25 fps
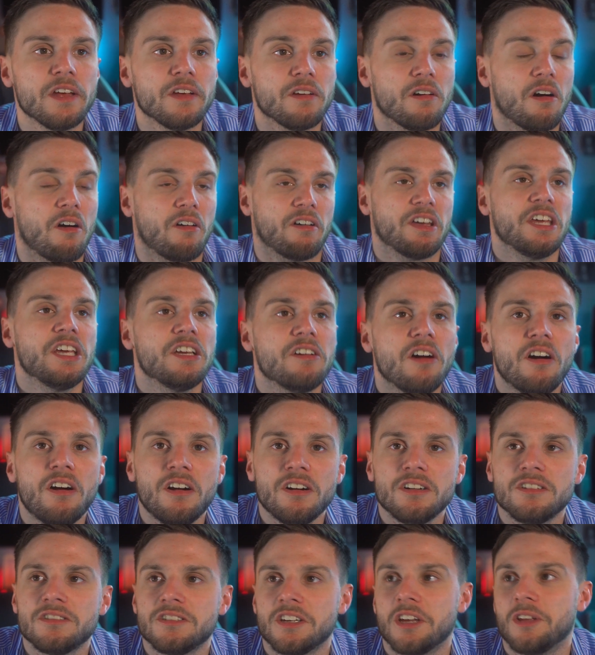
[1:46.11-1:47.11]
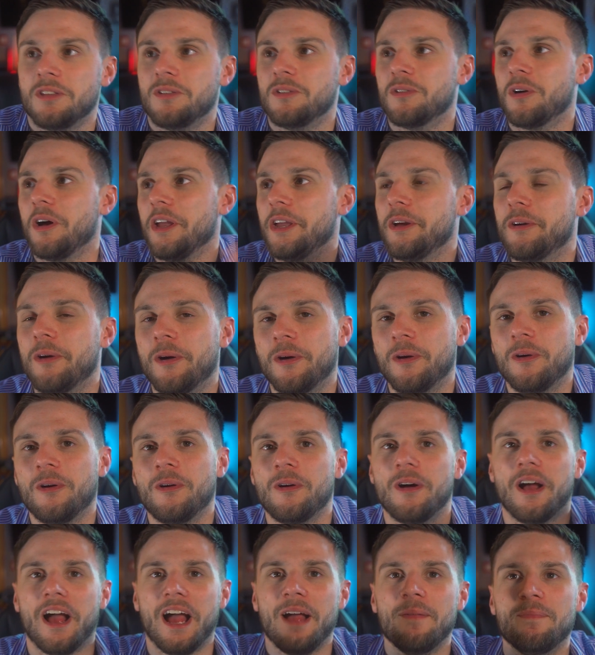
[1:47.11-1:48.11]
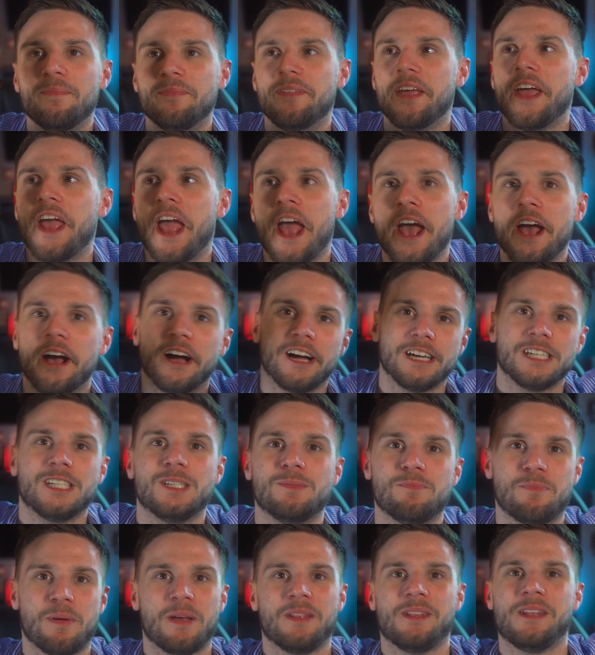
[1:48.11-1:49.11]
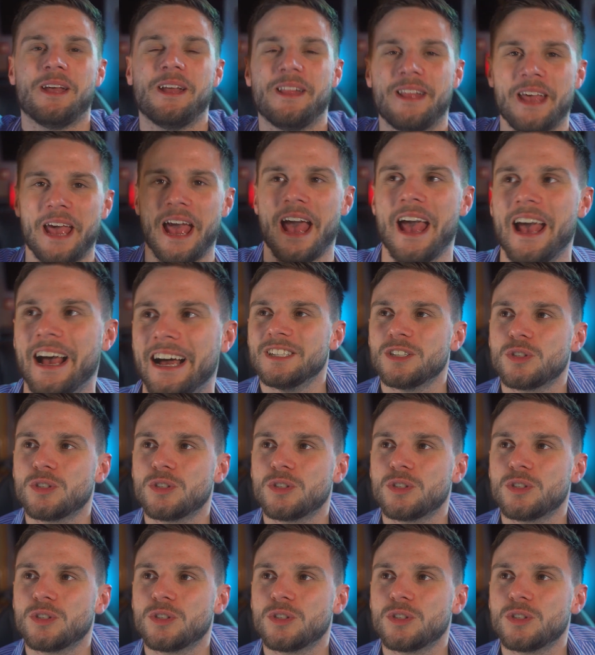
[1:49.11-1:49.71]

en rigole, c'est rigolo, MDR, XPTDR.